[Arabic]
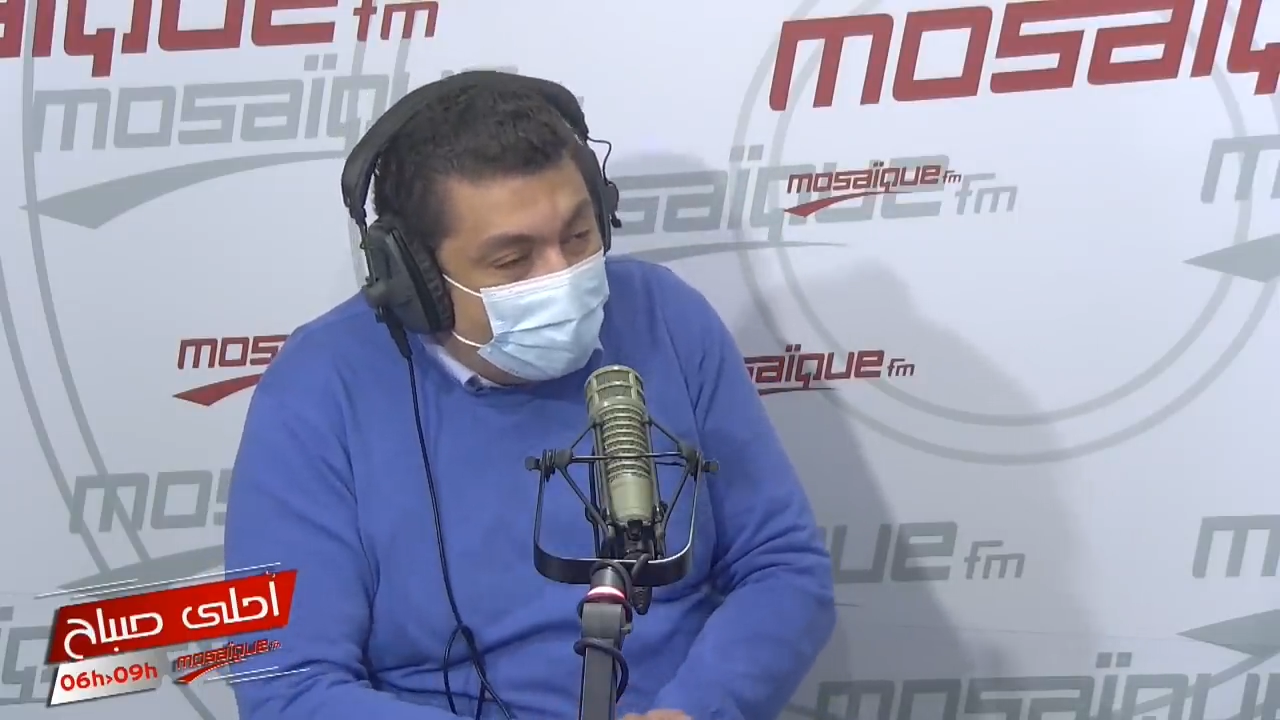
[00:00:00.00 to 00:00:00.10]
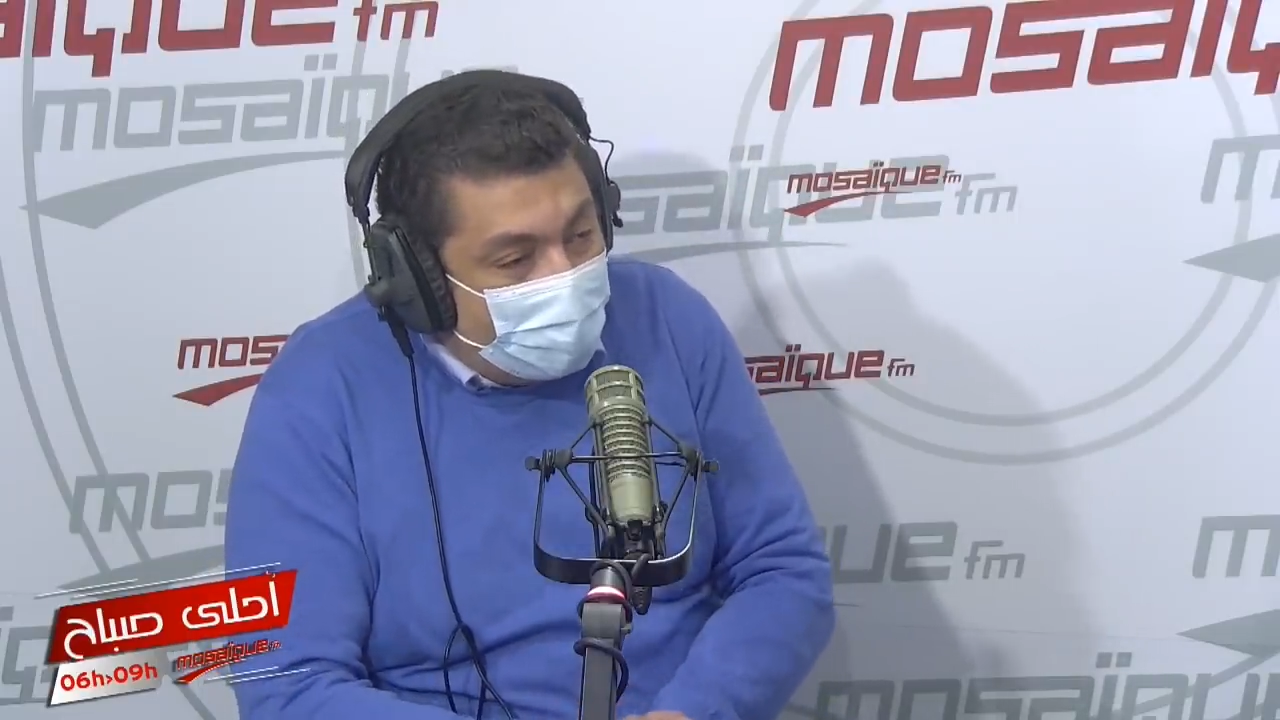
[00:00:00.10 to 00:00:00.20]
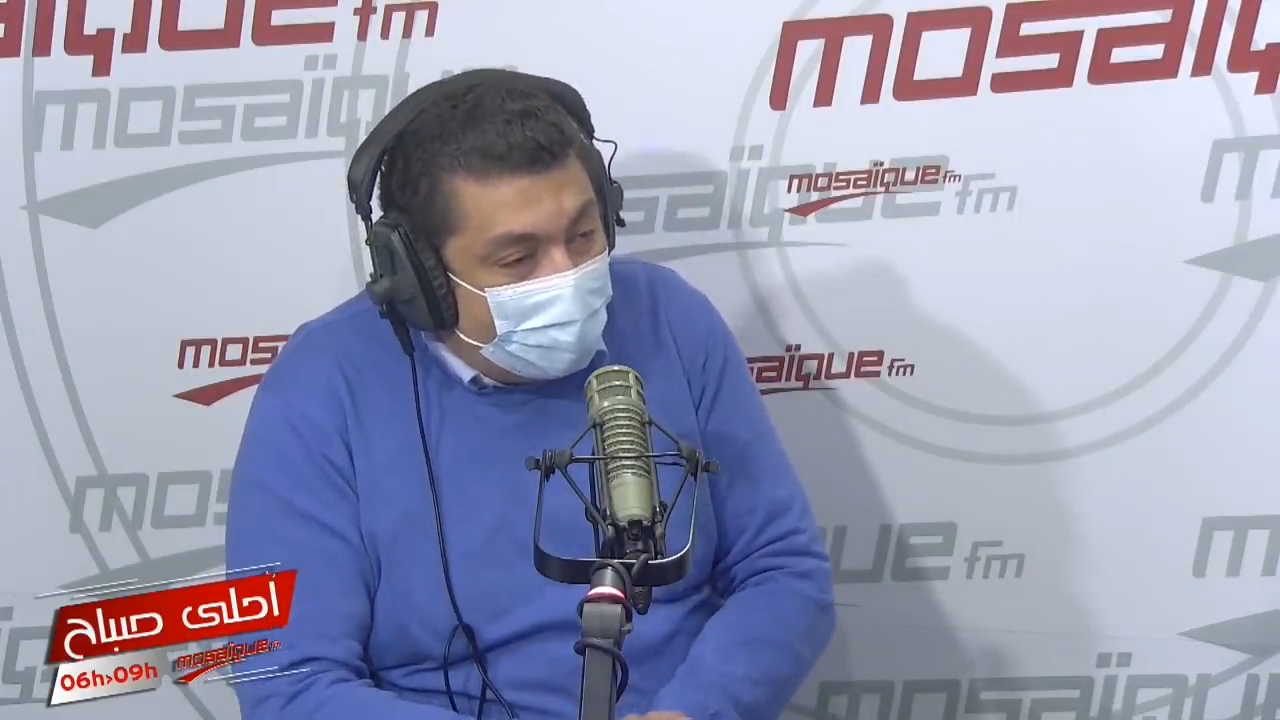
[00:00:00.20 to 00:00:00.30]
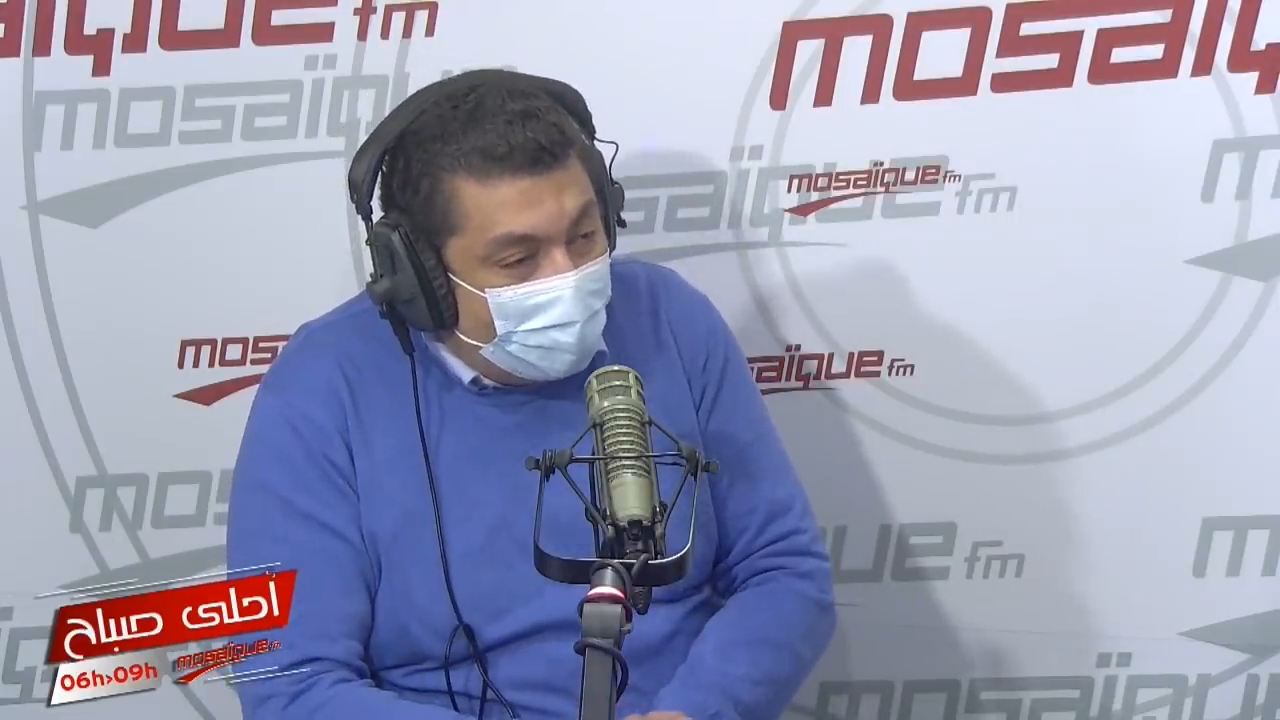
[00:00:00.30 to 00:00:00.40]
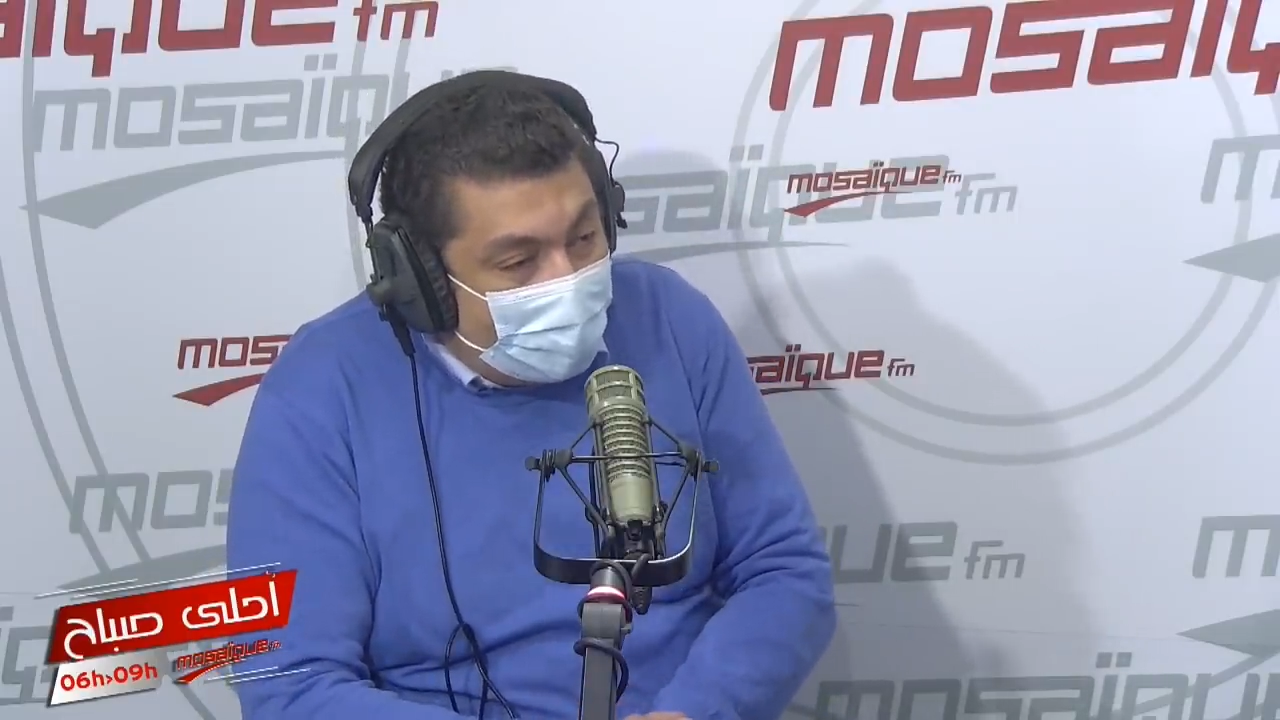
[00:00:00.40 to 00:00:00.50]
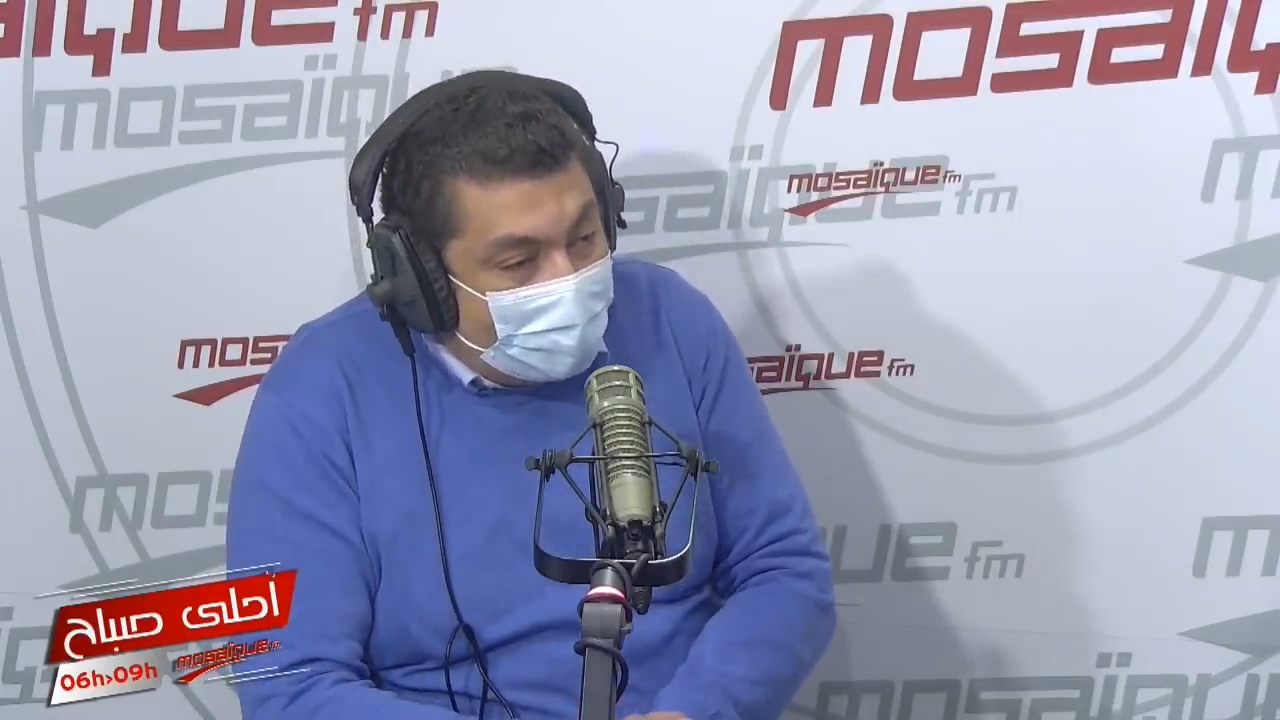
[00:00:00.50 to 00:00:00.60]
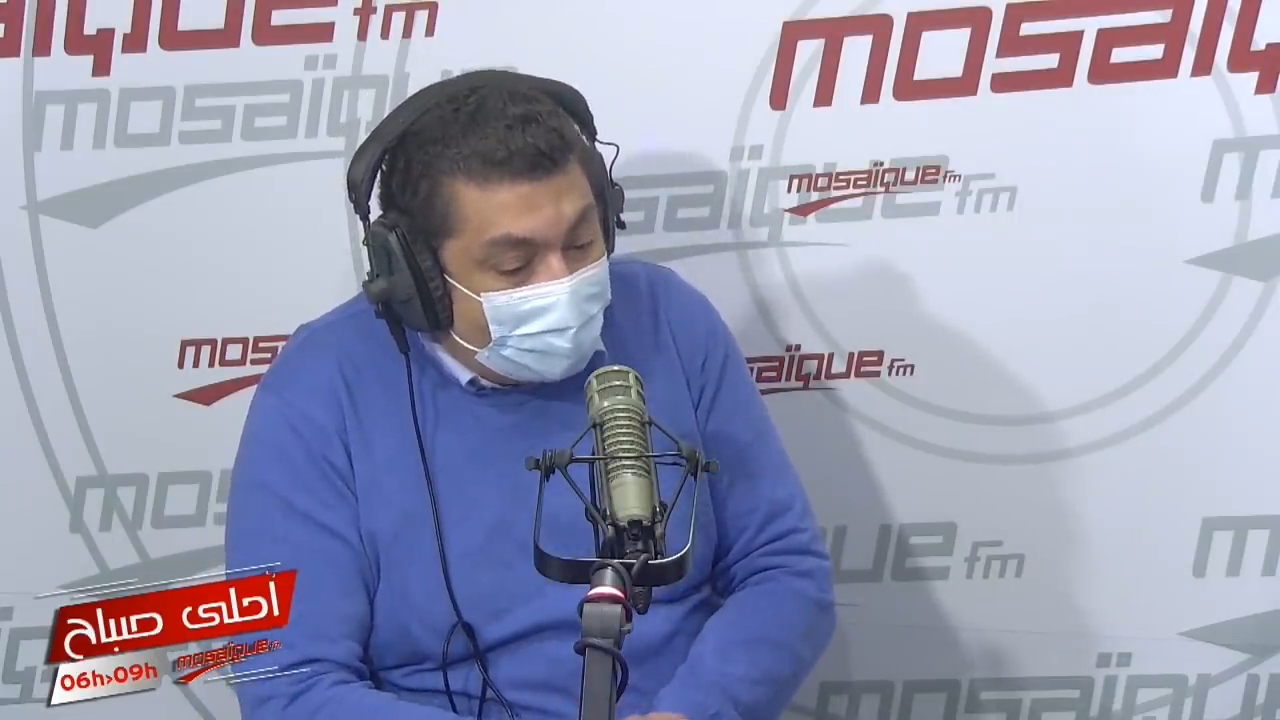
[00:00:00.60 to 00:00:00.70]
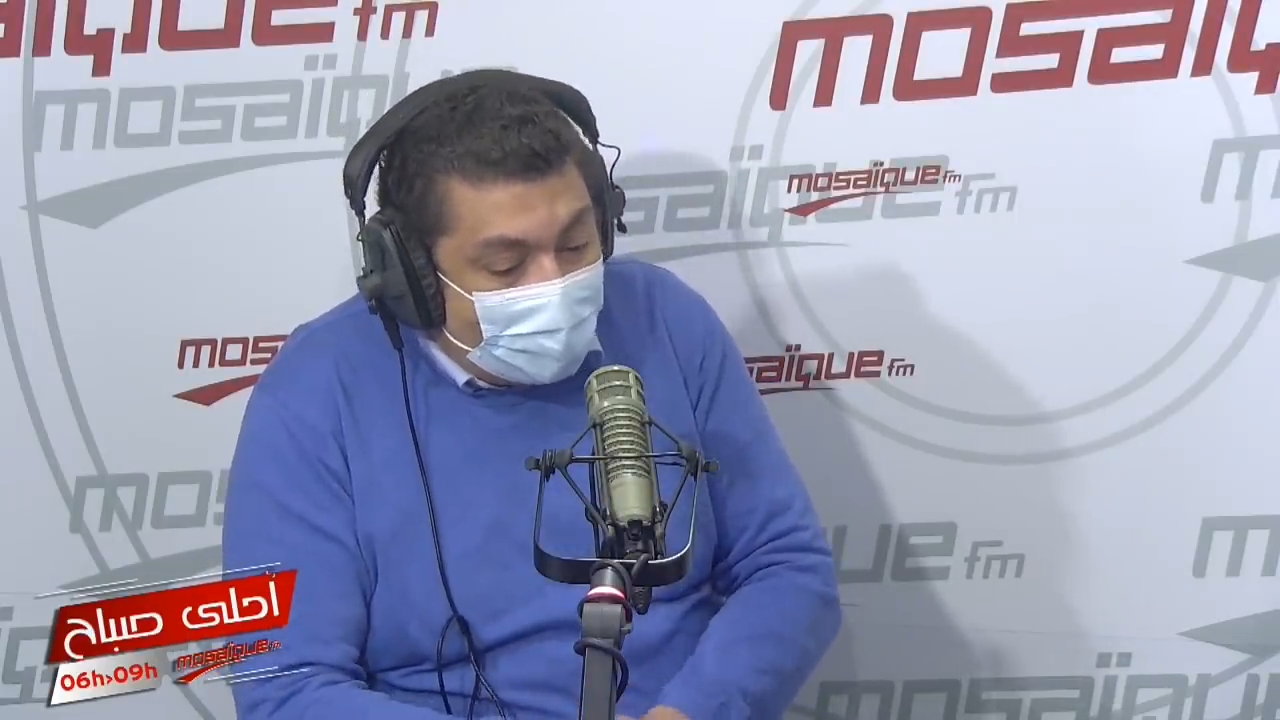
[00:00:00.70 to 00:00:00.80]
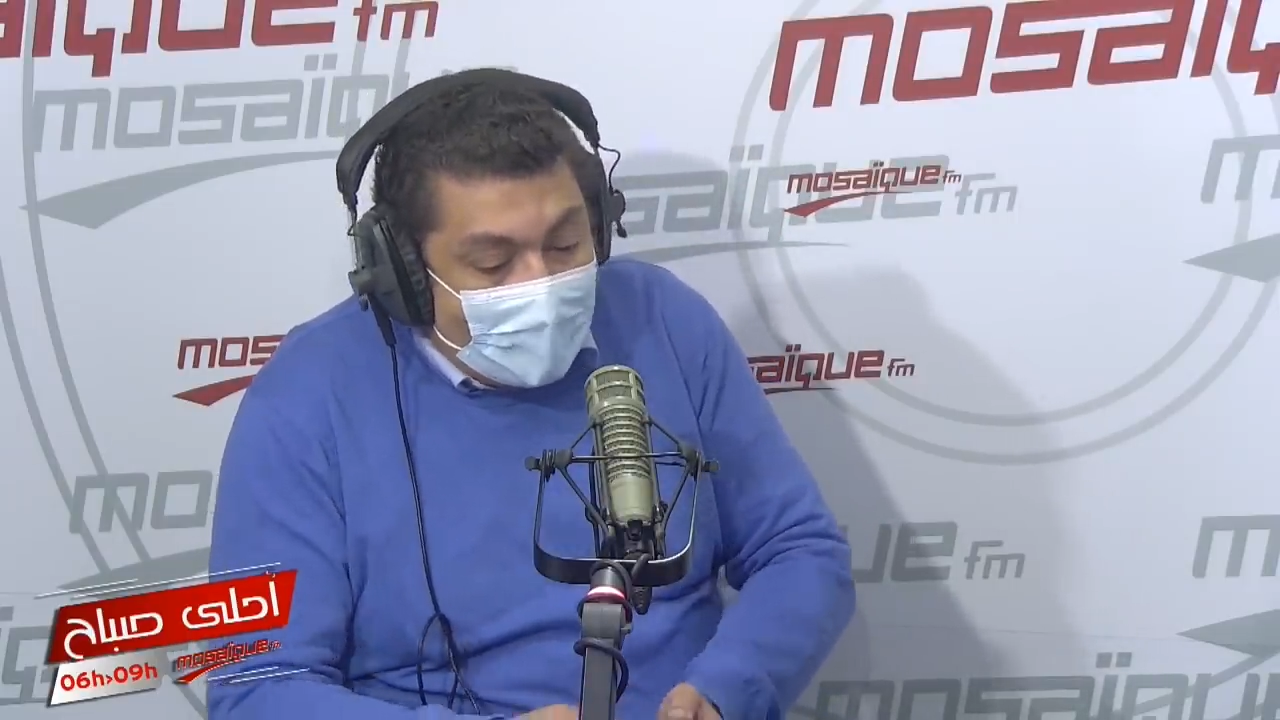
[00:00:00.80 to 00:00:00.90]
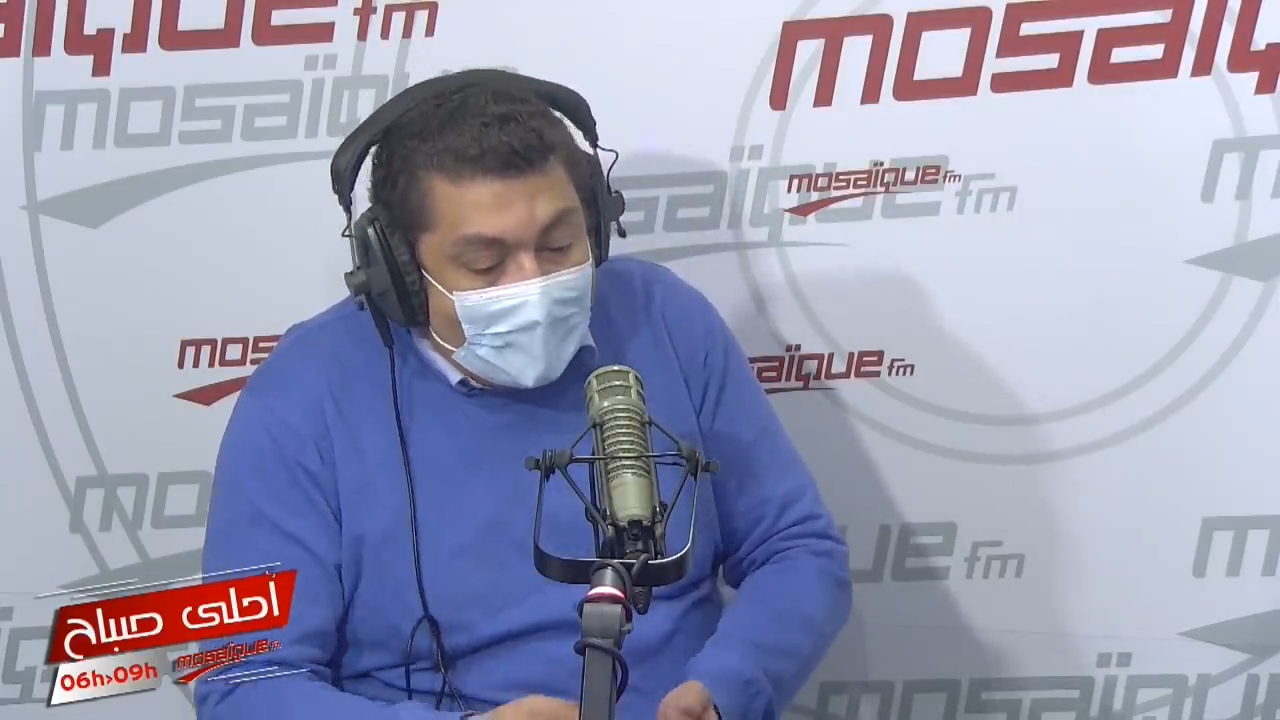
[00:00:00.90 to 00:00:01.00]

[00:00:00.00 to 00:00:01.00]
نحكيو على الاسئله